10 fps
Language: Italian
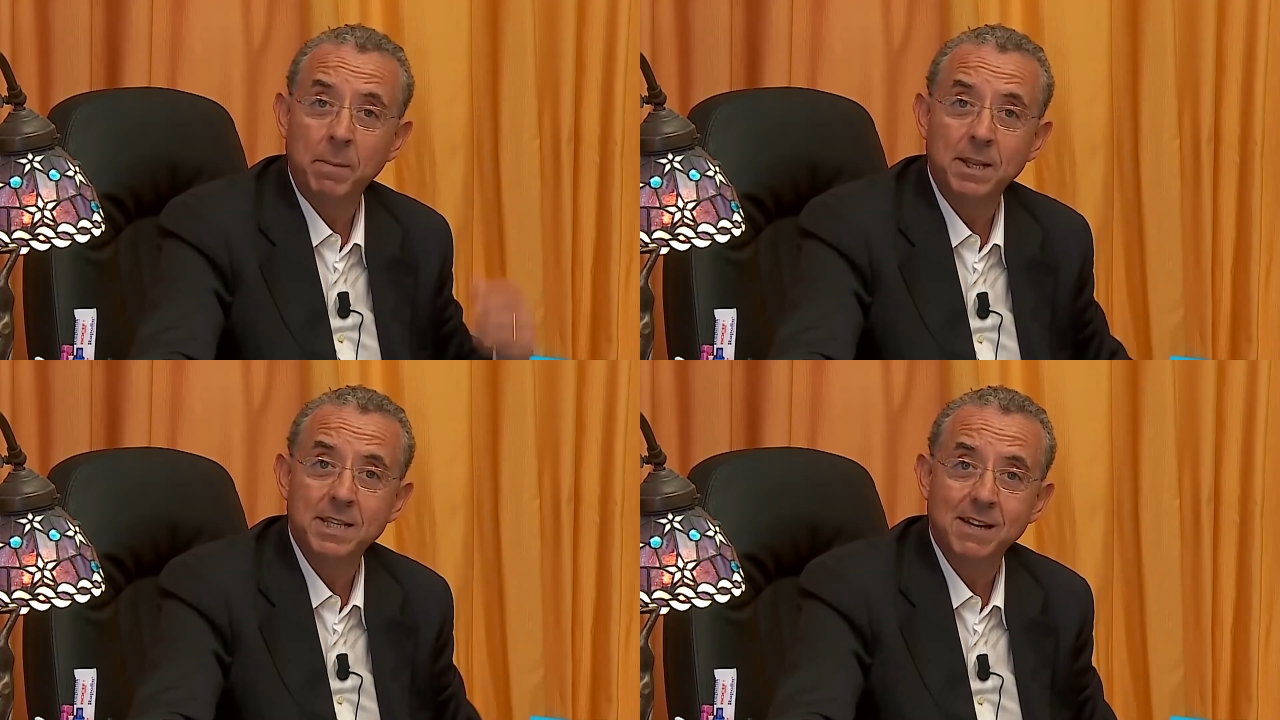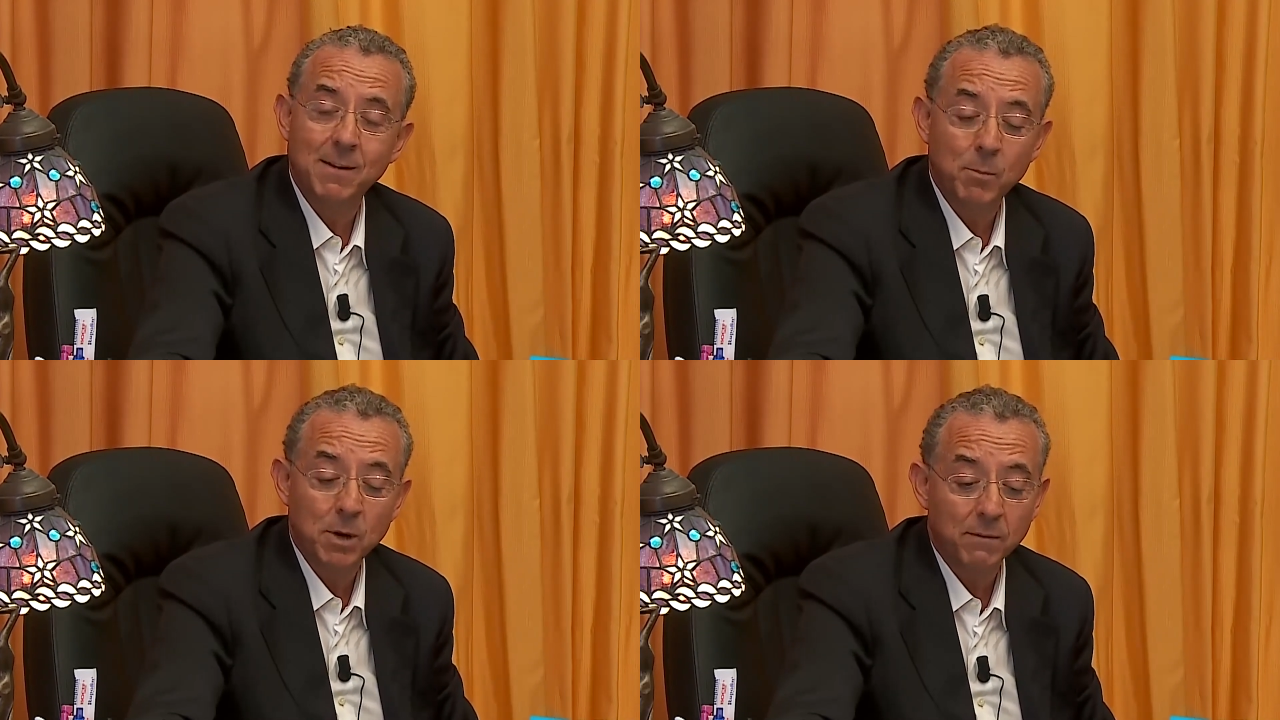del
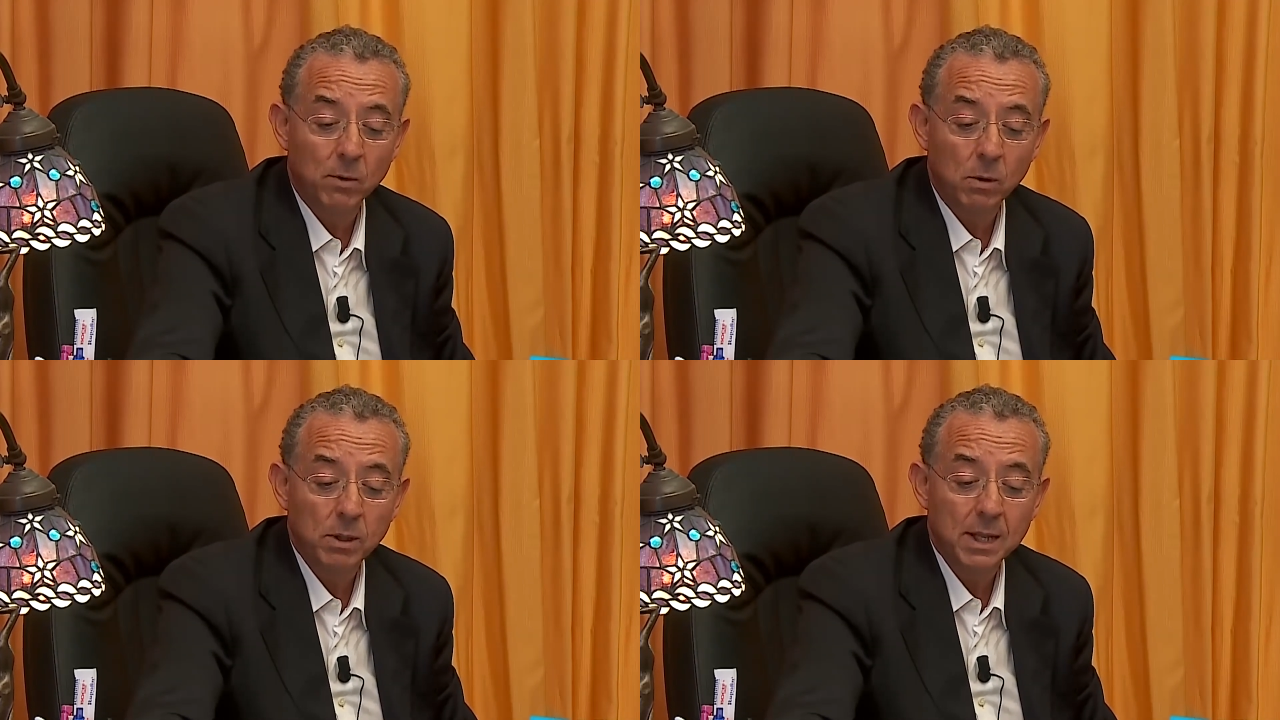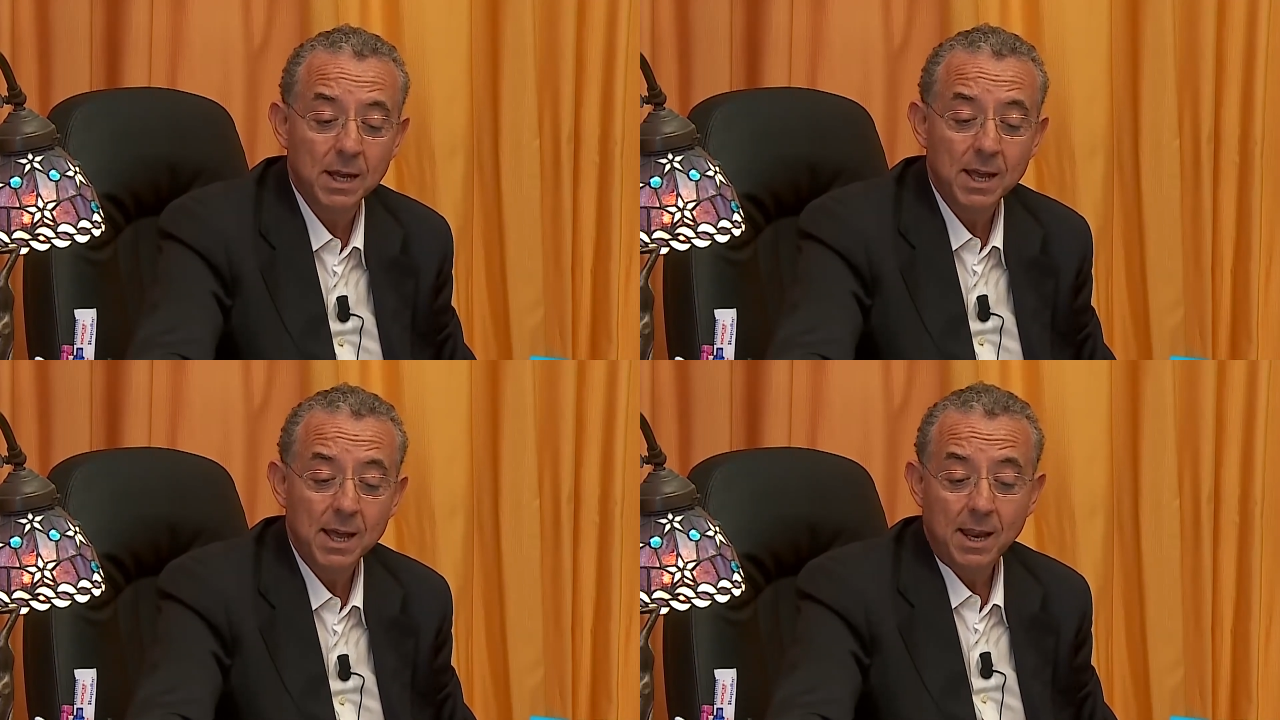disegno di legge
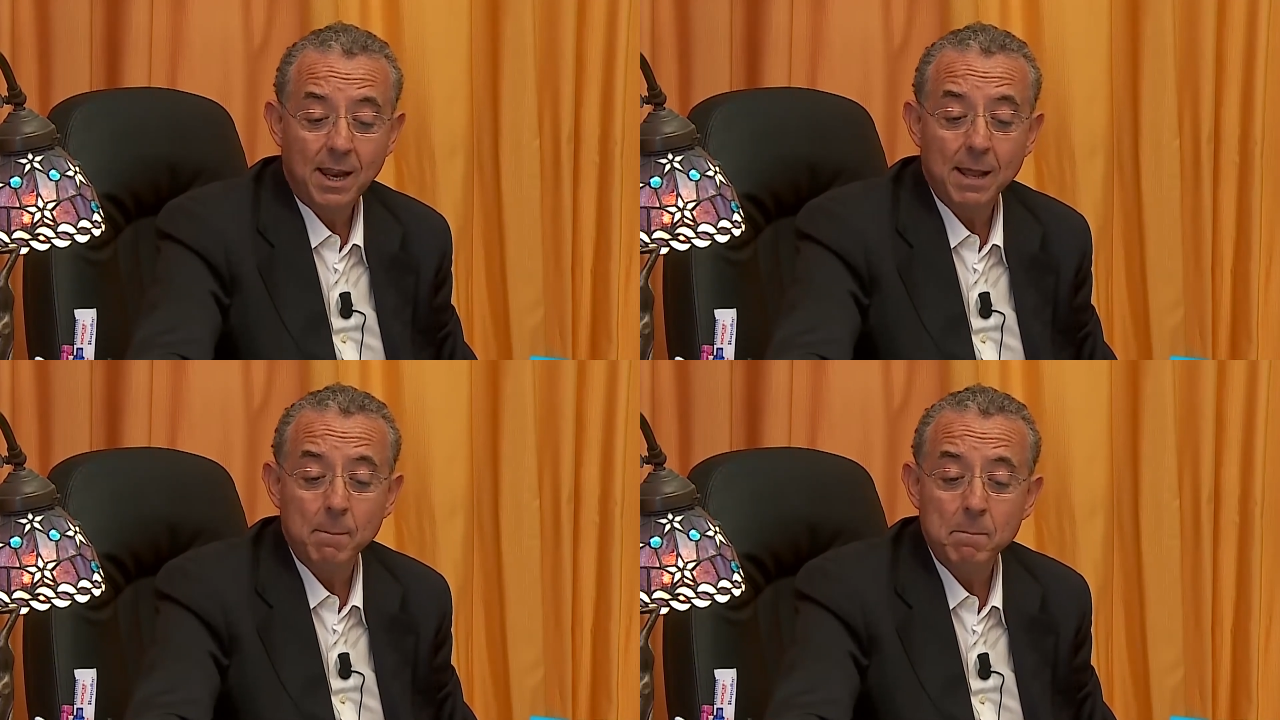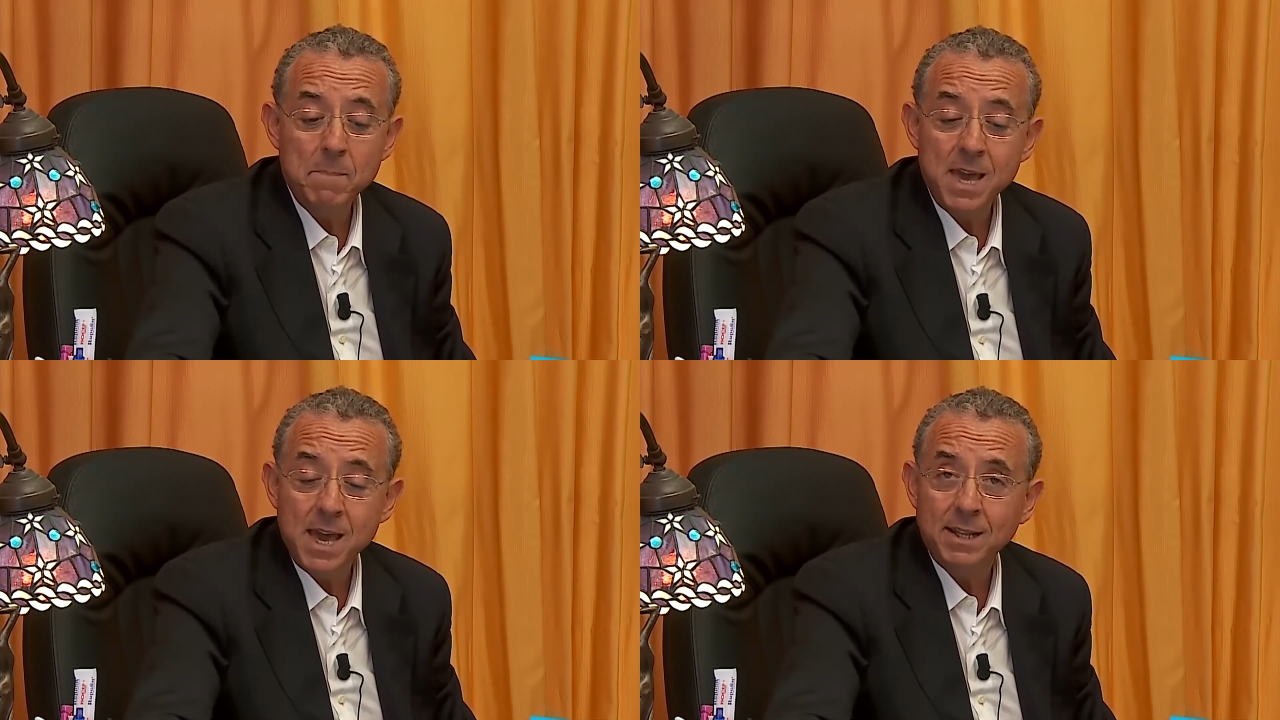sulle ex province
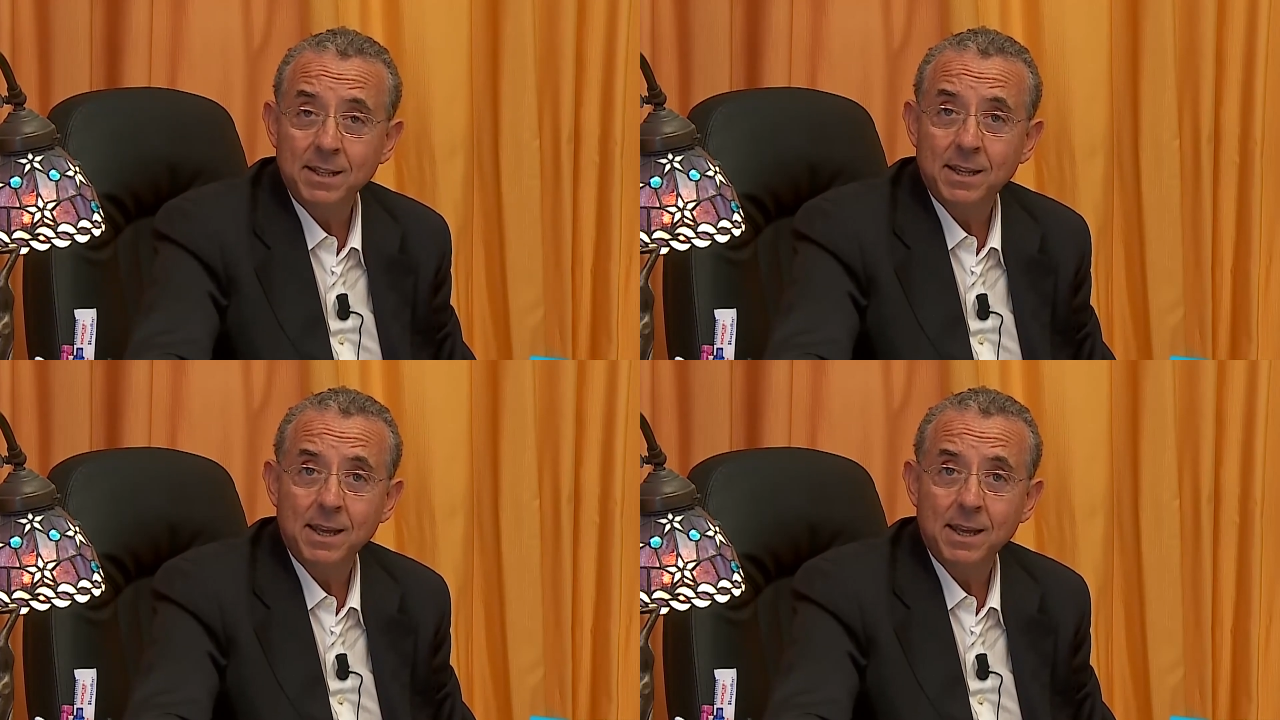regionali.